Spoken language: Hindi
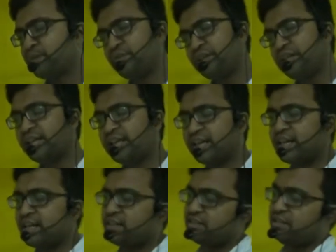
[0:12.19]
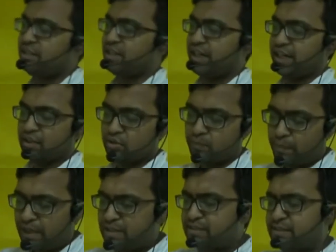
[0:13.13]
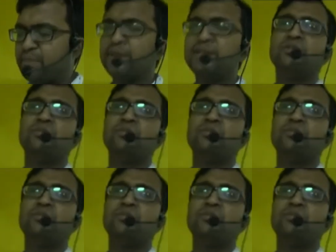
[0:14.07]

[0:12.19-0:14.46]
फिर लिखेंगे ठीक रहेगा तो पहले समझ लो